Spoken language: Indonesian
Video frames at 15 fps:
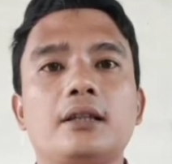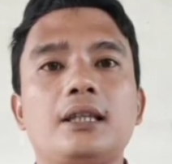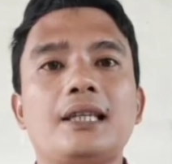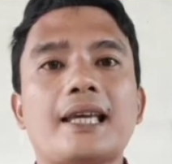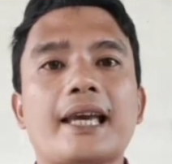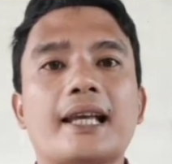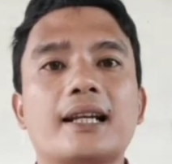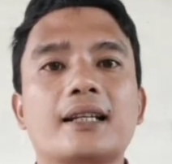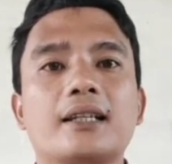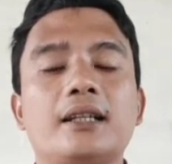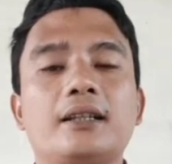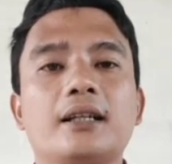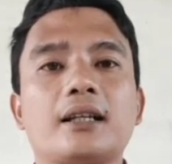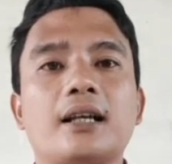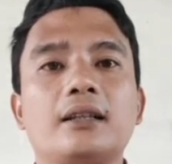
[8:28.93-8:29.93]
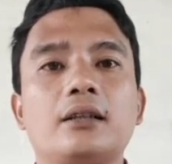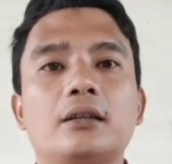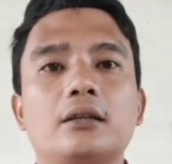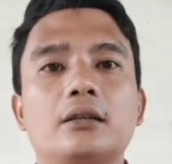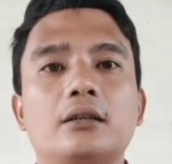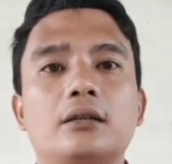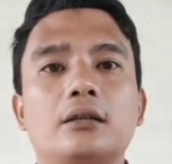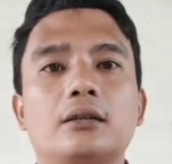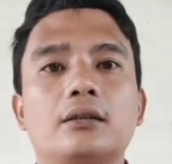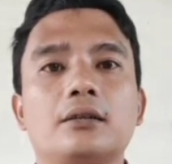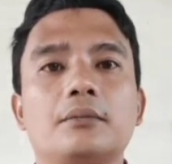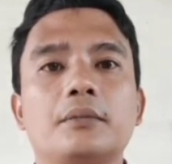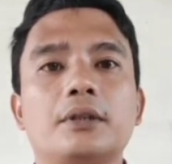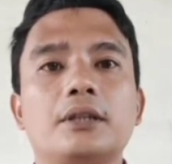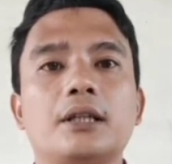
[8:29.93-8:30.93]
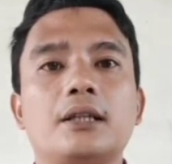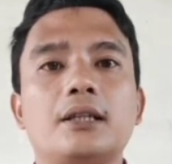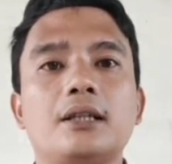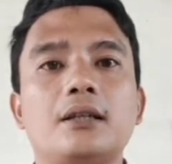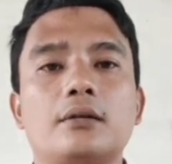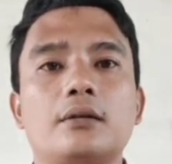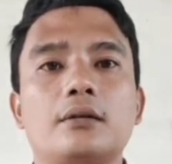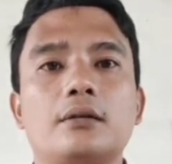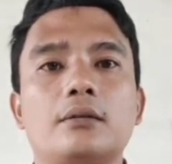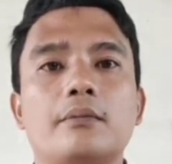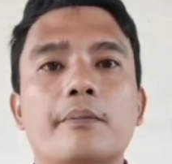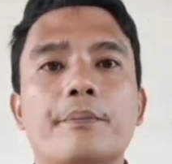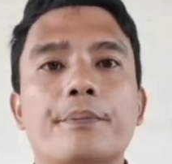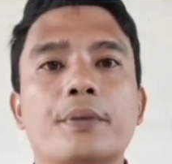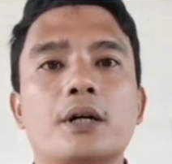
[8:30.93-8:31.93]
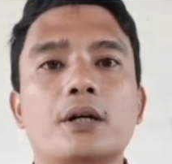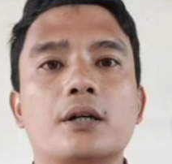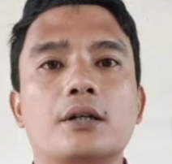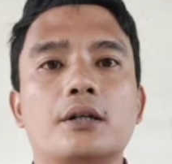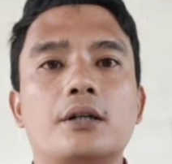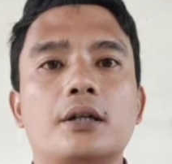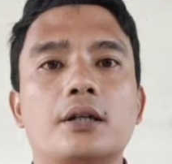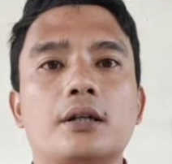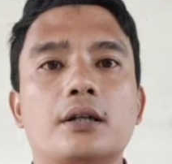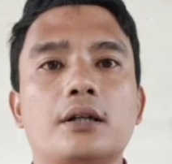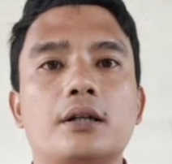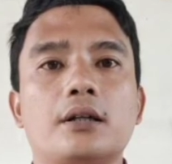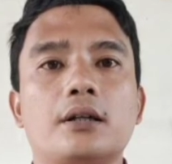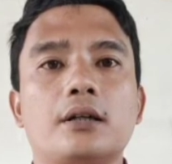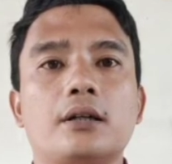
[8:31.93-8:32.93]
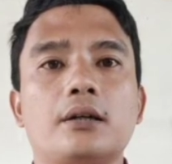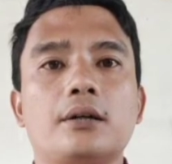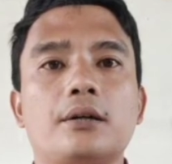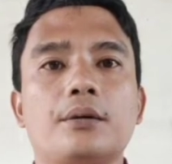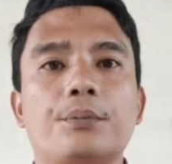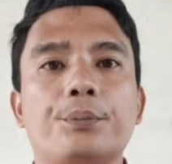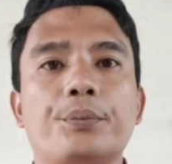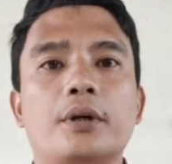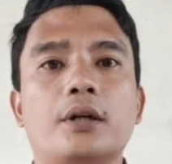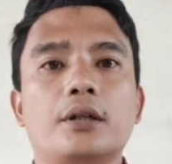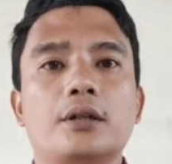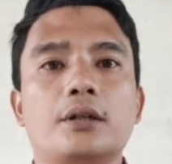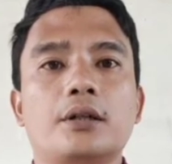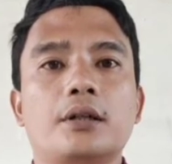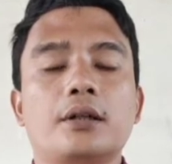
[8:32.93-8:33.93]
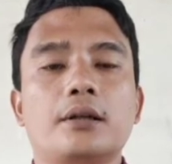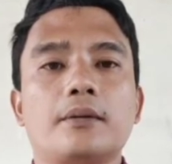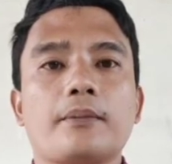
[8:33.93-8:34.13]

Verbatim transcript: IR e kita ganti E menjadi bird. Bird.